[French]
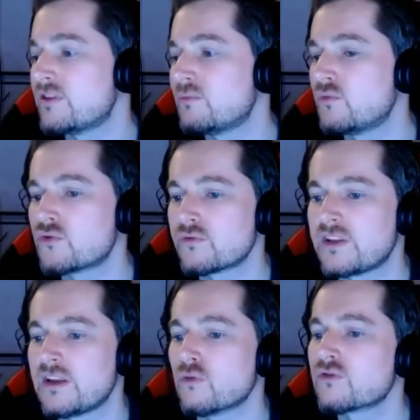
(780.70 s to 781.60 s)
ou jouer à tout
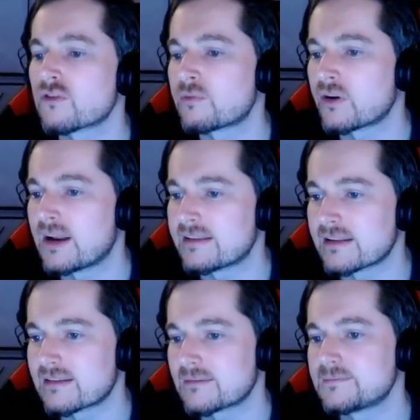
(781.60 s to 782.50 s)
type de jeux vidéo sans se
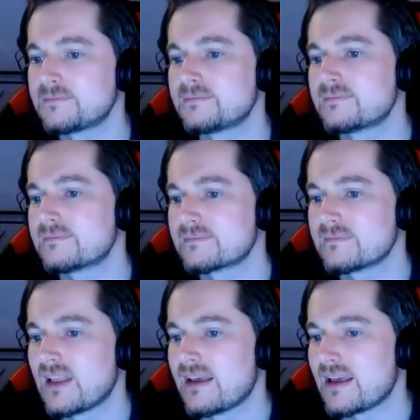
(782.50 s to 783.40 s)
prendre la tête.
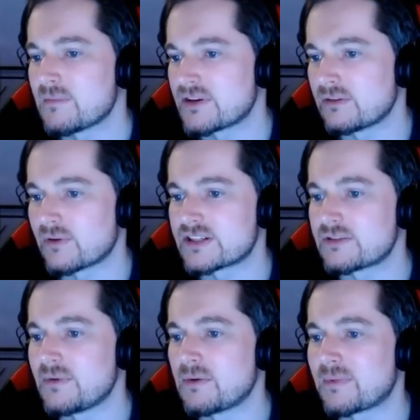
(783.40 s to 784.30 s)

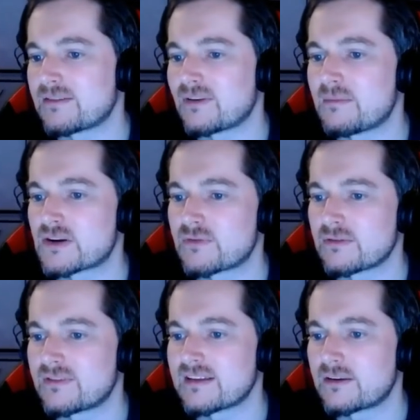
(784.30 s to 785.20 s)
Imagine-toi que j'ai subi une
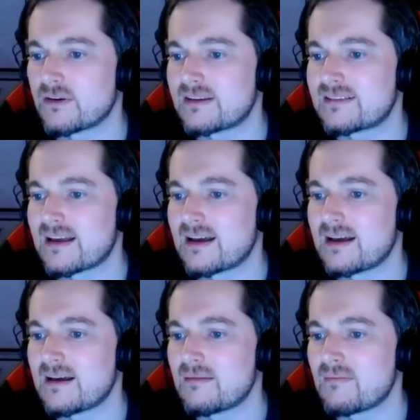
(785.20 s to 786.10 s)
opération de la mâchoire de 5 heures
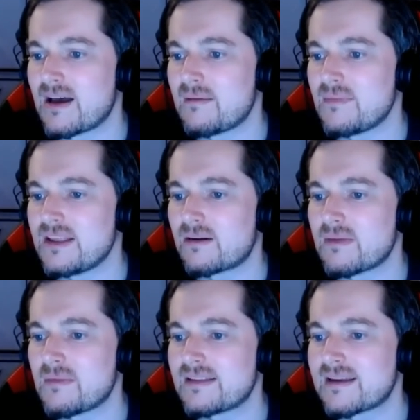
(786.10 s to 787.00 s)
et que ça
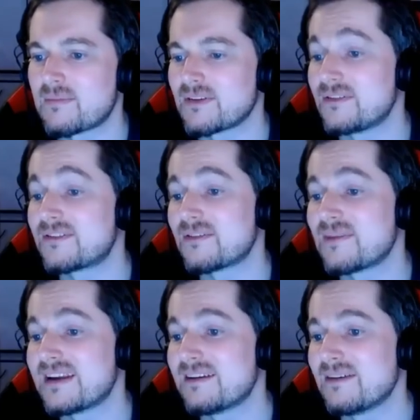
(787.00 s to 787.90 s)
m'a mis dans le même état
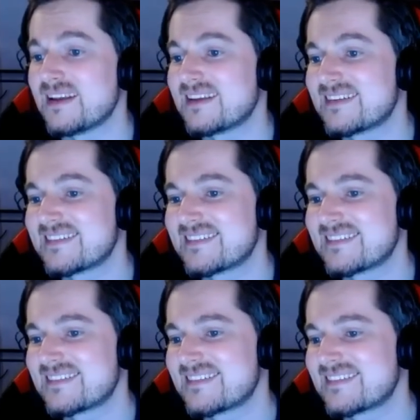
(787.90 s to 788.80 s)
pendant une semaine, et eh oui.